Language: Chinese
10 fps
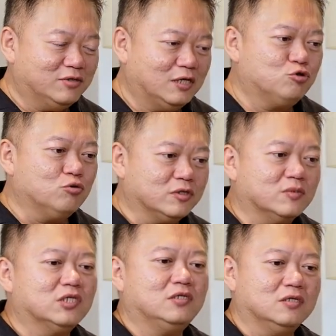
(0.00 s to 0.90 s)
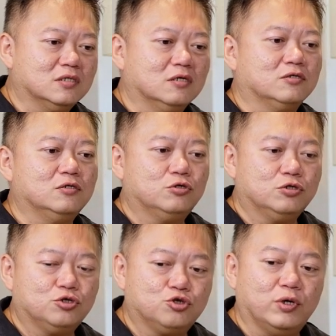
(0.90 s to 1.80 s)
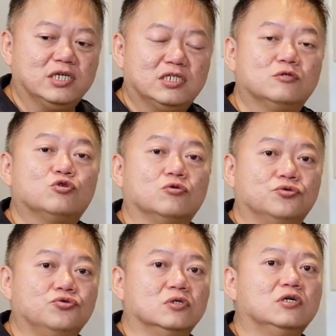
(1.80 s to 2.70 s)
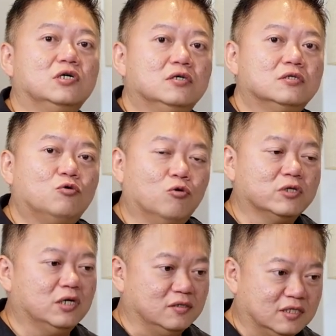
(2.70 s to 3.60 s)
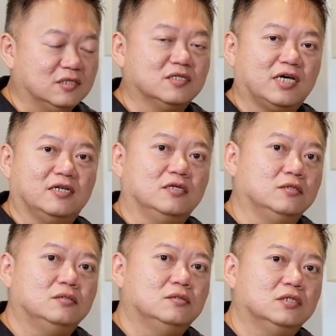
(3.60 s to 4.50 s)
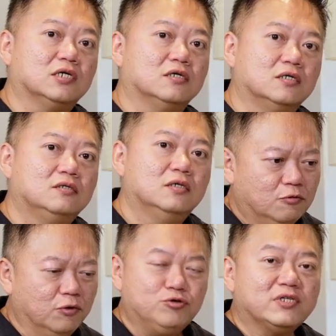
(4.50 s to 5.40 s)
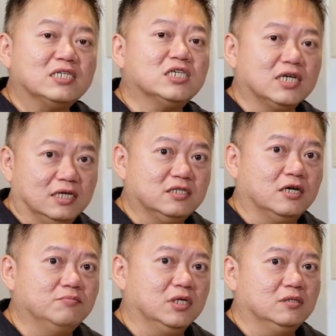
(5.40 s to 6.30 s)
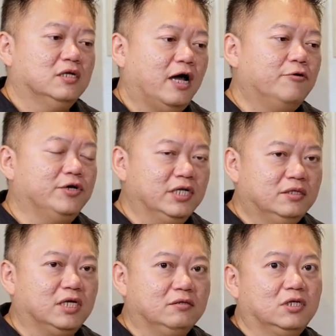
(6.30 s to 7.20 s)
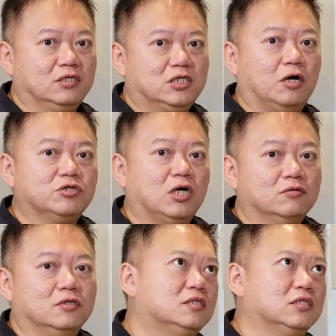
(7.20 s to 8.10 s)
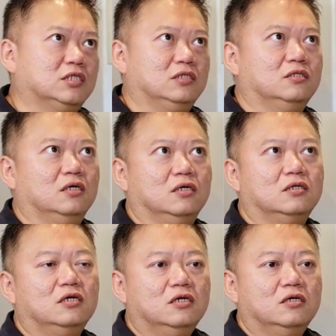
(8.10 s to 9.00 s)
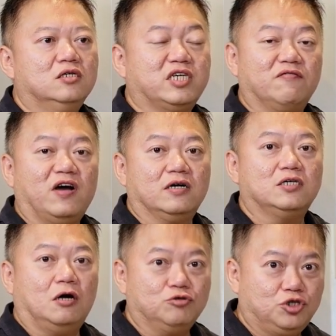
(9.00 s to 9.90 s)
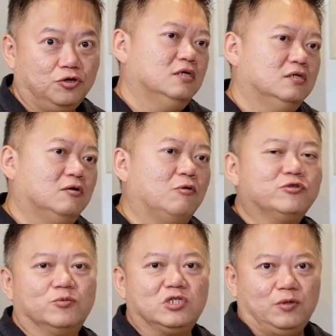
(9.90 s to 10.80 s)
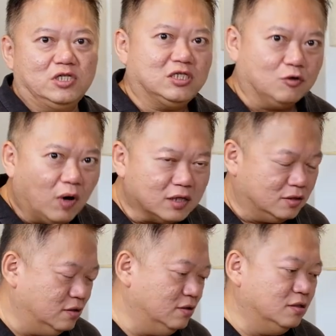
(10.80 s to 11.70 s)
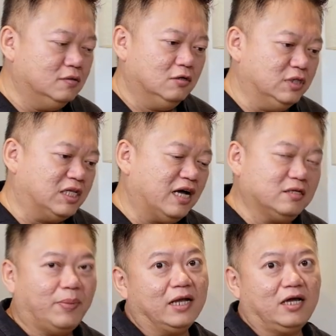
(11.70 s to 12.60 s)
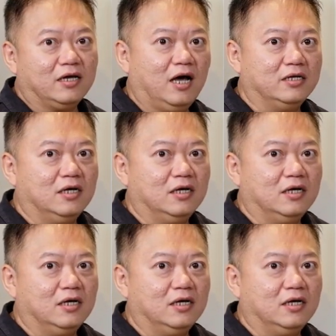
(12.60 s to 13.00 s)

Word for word: 会在做什么事情的时候是随心所欲的，是活得很自在的一一个人。唯独在情感上面，他会一点点小小的自己的。想法跟要求，那他为什么喜欢奇怪的人呢？以他的盘来看